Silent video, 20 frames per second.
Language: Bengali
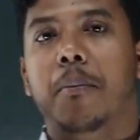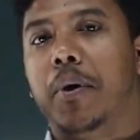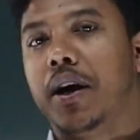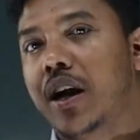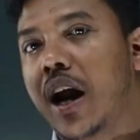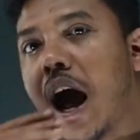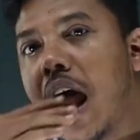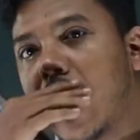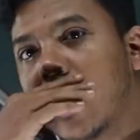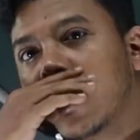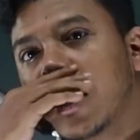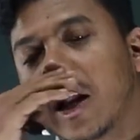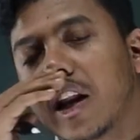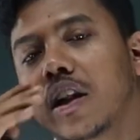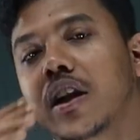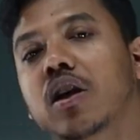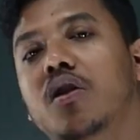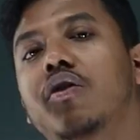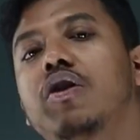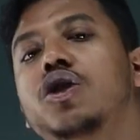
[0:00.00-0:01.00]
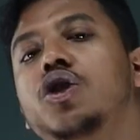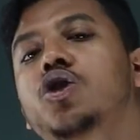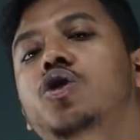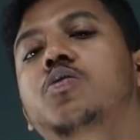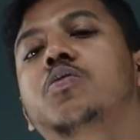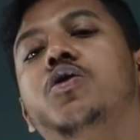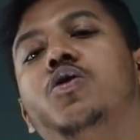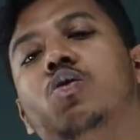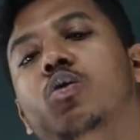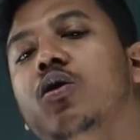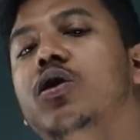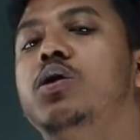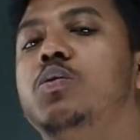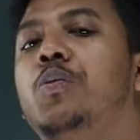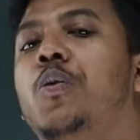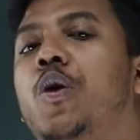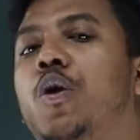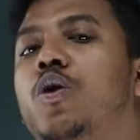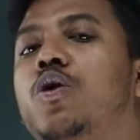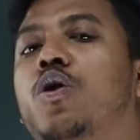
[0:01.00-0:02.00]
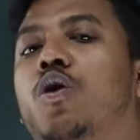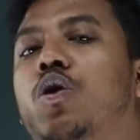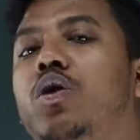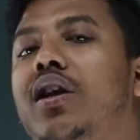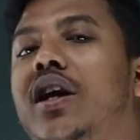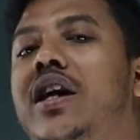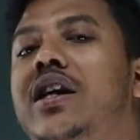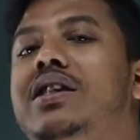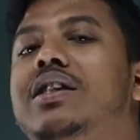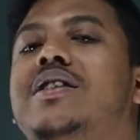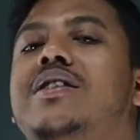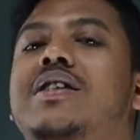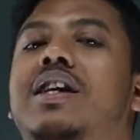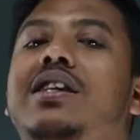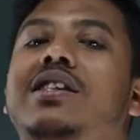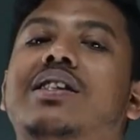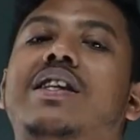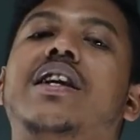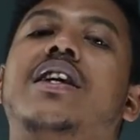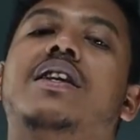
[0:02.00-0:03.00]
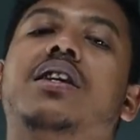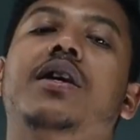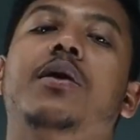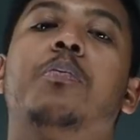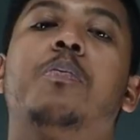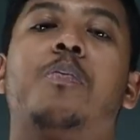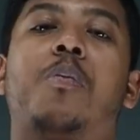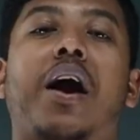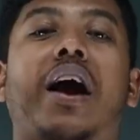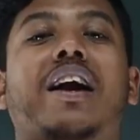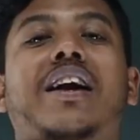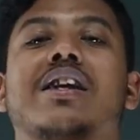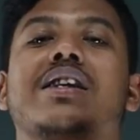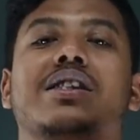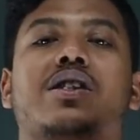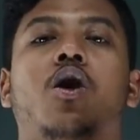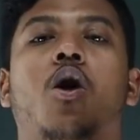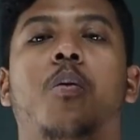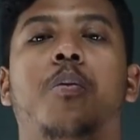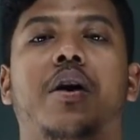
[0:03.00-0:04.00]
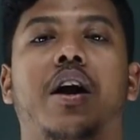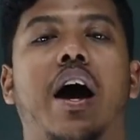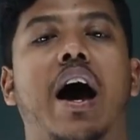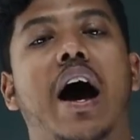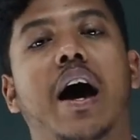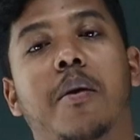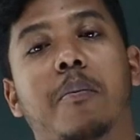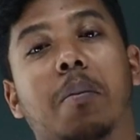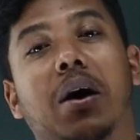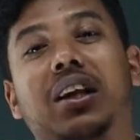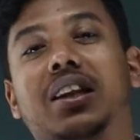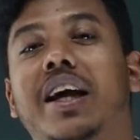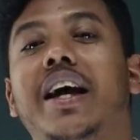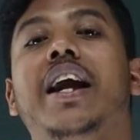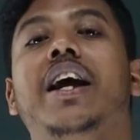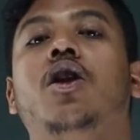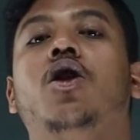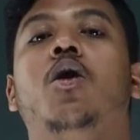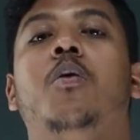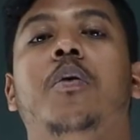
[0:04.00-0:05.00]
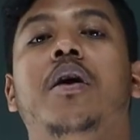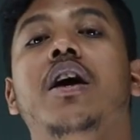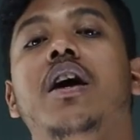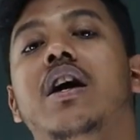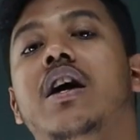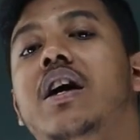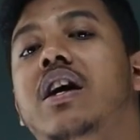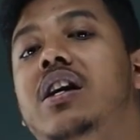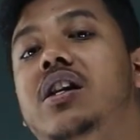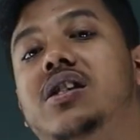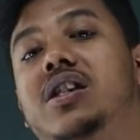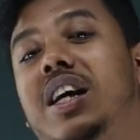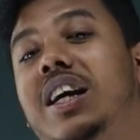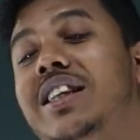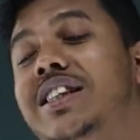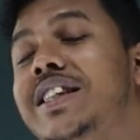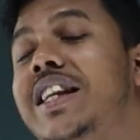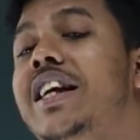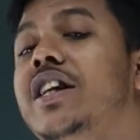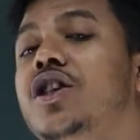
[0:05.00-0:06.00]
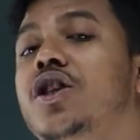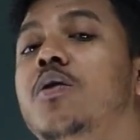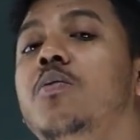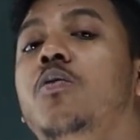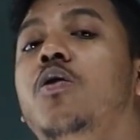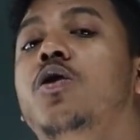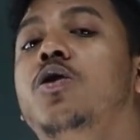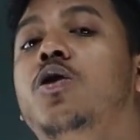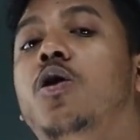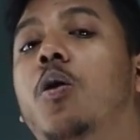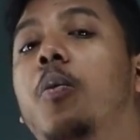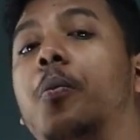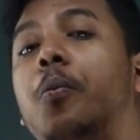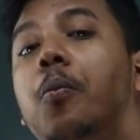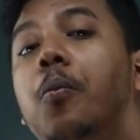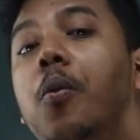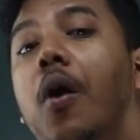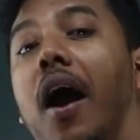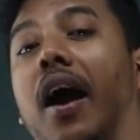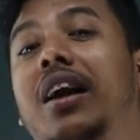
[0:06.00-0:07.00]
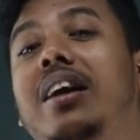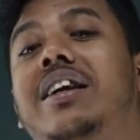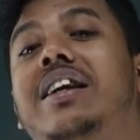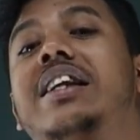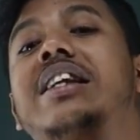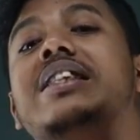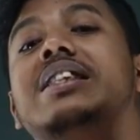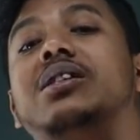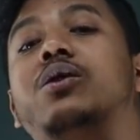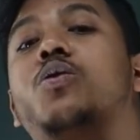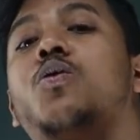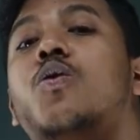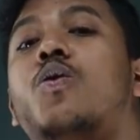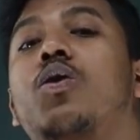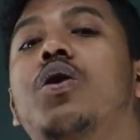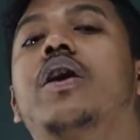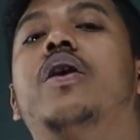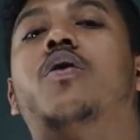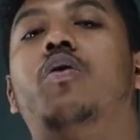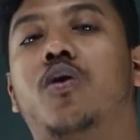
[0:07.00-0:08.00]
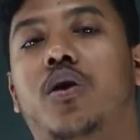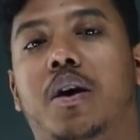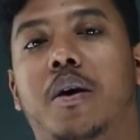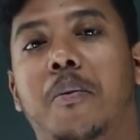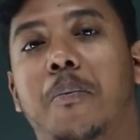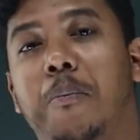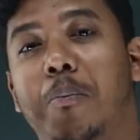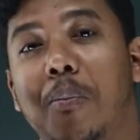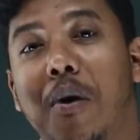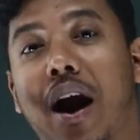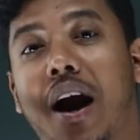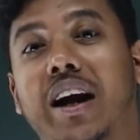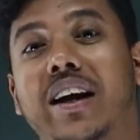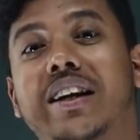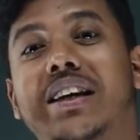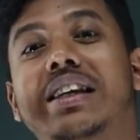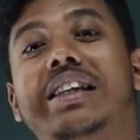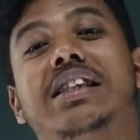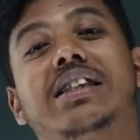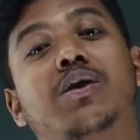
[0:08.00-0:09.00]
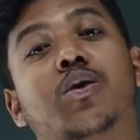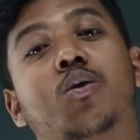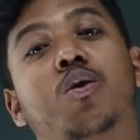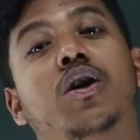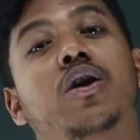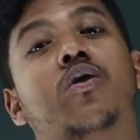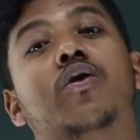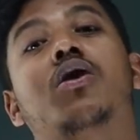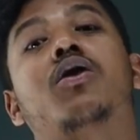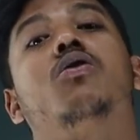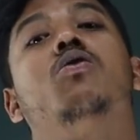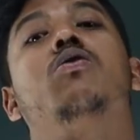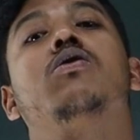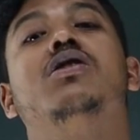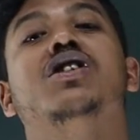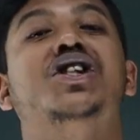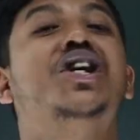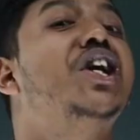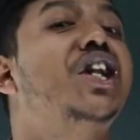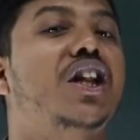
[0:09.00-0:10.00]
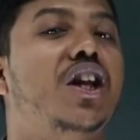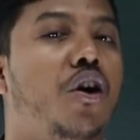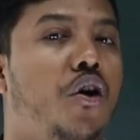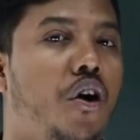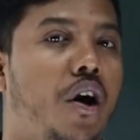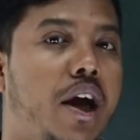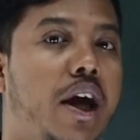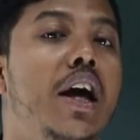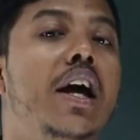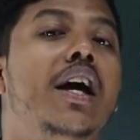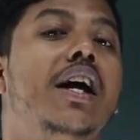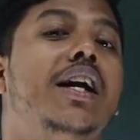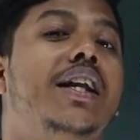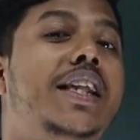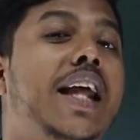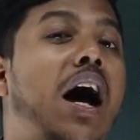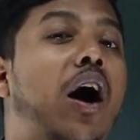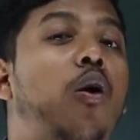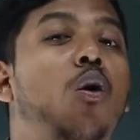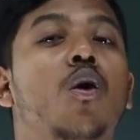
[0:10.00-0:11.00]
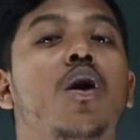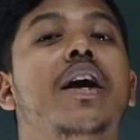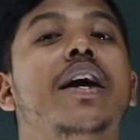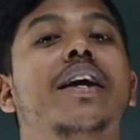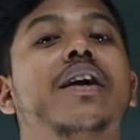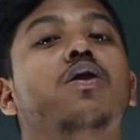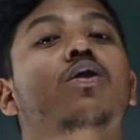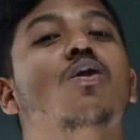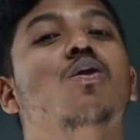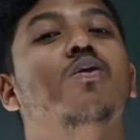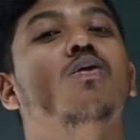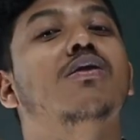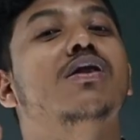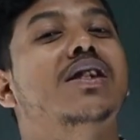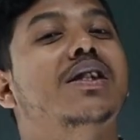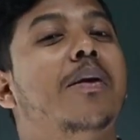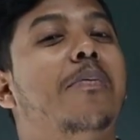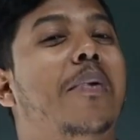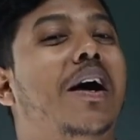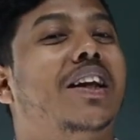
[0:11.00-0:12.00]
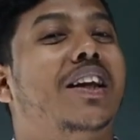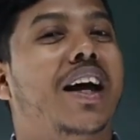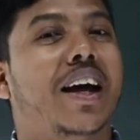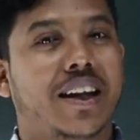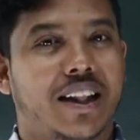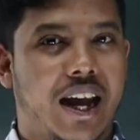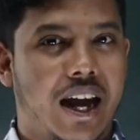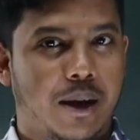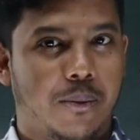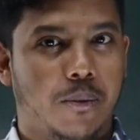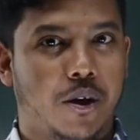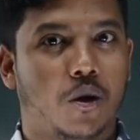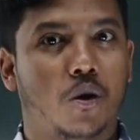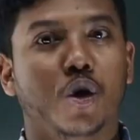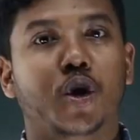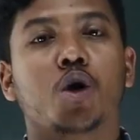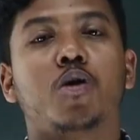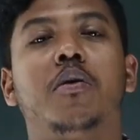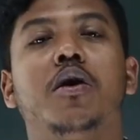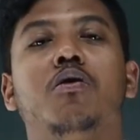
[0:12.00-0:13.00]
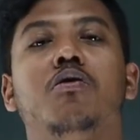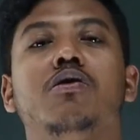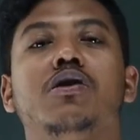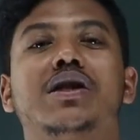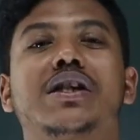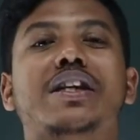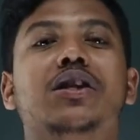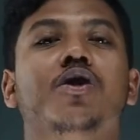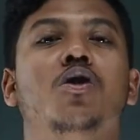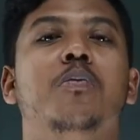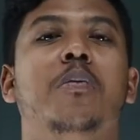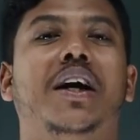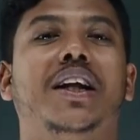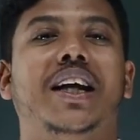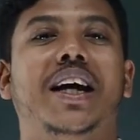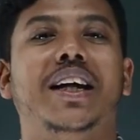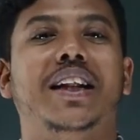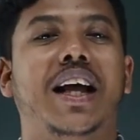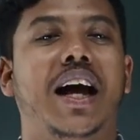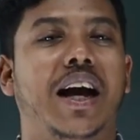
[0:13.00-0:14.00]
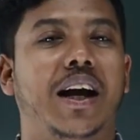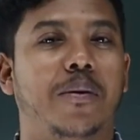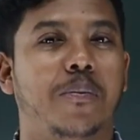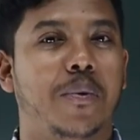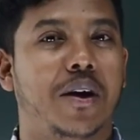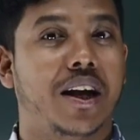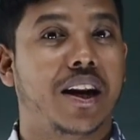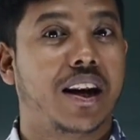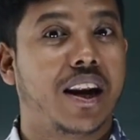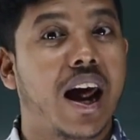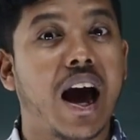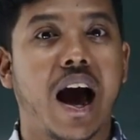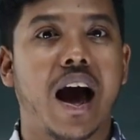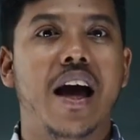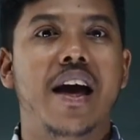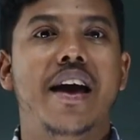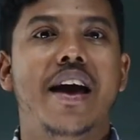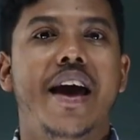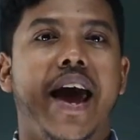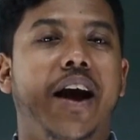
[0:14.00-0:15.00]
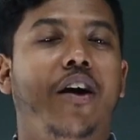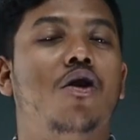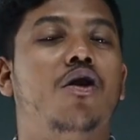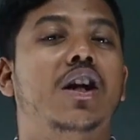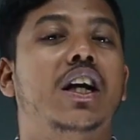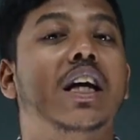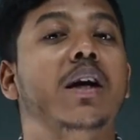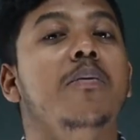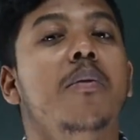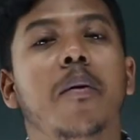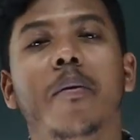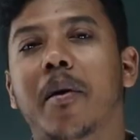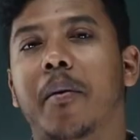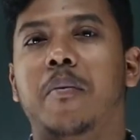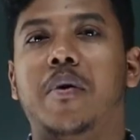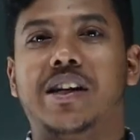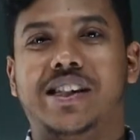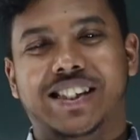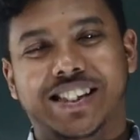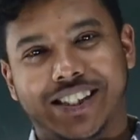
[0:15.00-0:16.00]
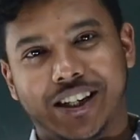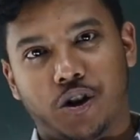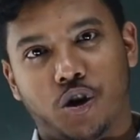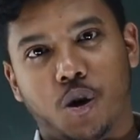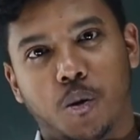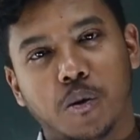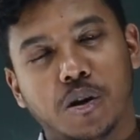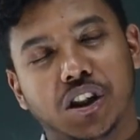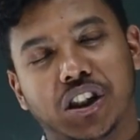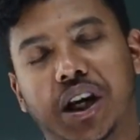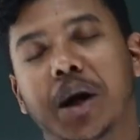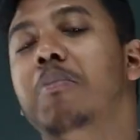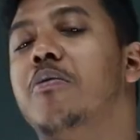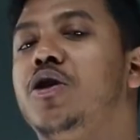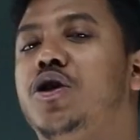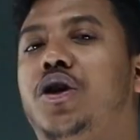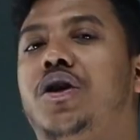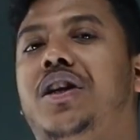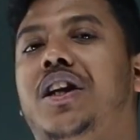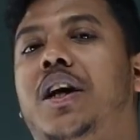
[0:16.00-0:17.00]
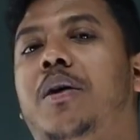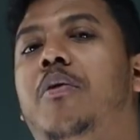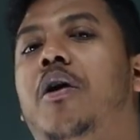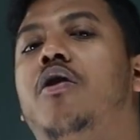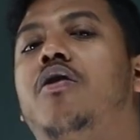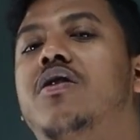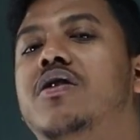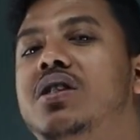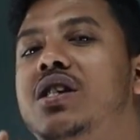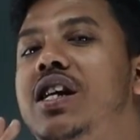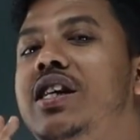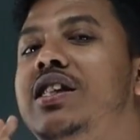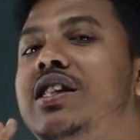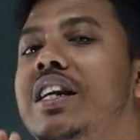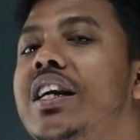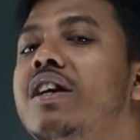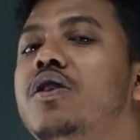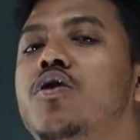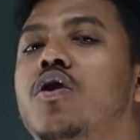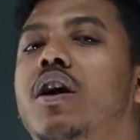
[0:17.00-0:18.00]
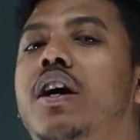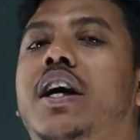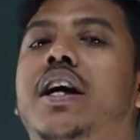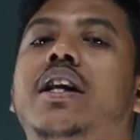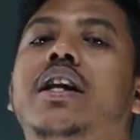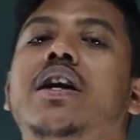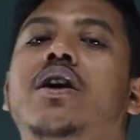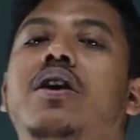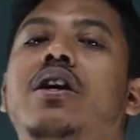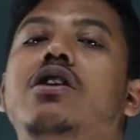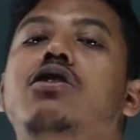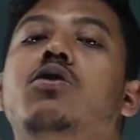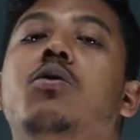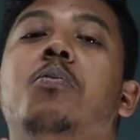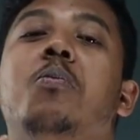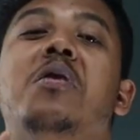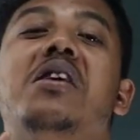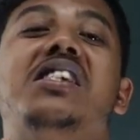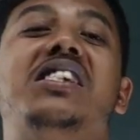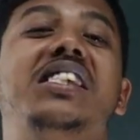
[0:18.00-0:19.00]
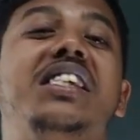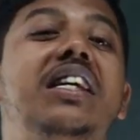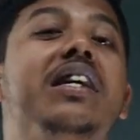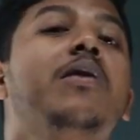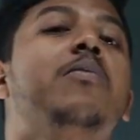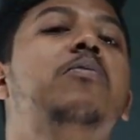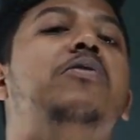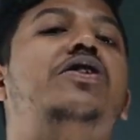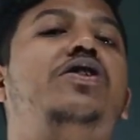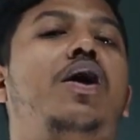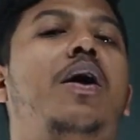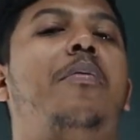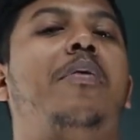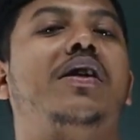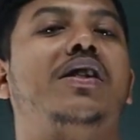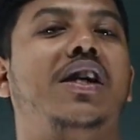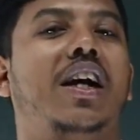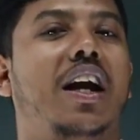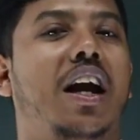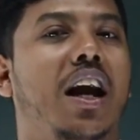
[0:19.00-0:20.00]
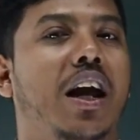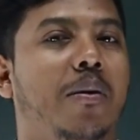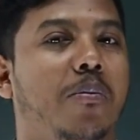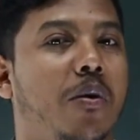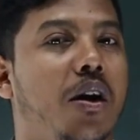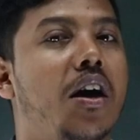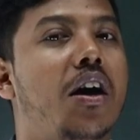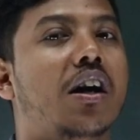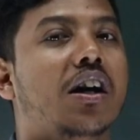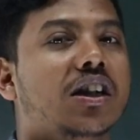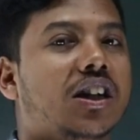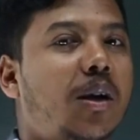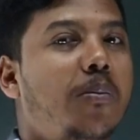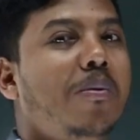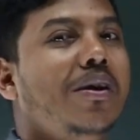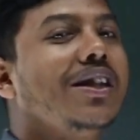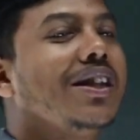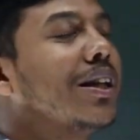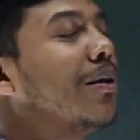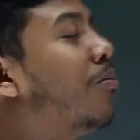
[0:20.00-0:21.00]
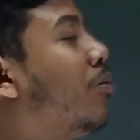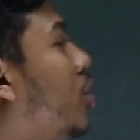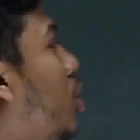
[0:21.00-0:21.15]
বাট আলাদা আলাদা করে যদি তুমি রুলস পড়ো তখন দেখা যাচ্ছে ট্রান্সলেটের প্র্যাকটিসটা হবে না আর মাথায় রাখতে হবে ট্রান্সলেশন মূলত প্র্যাকটিস করে করে প্র্যাকটিস করে করে রুলস শিখতে হয় তাহলেই কিন্তু রুলসটা মাথায় থাকবে নতুবা রুলস কিন্তু মাথায় থাকবে না এখন কিভাবে আমরা সেটা করব সেই বিষয়টা দেখবো এখন ট্রান্সলেট করার ক্ষেত্রে কিছু বেসিক বিষয় আমার জানা লাগবে সেই বেসিক